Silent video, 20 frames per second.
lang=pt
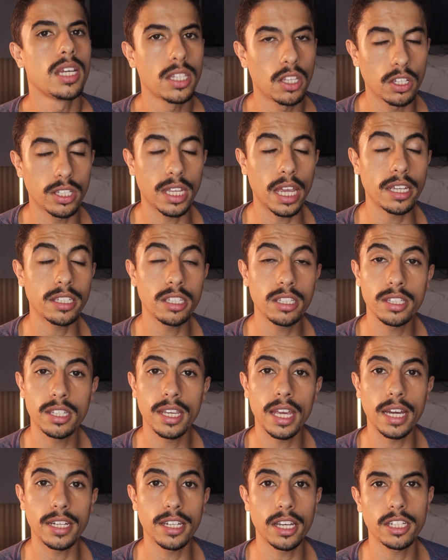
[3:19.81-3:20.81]
Não esquece de
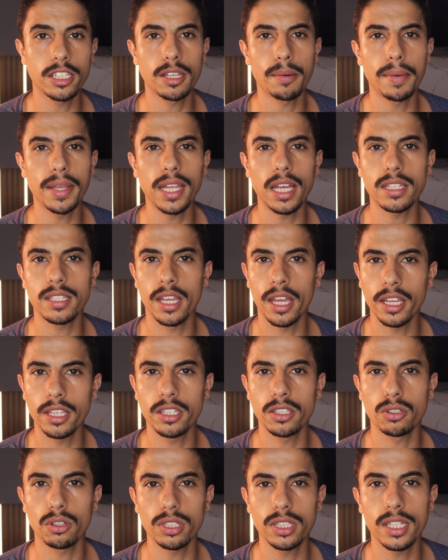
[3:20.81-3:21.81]
seguir a gente também nas
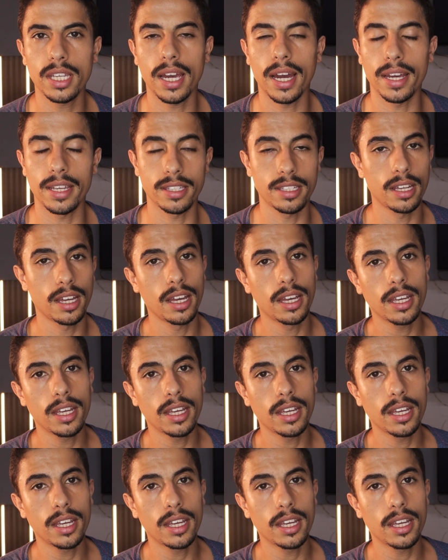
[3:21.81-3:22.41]
redes sociais.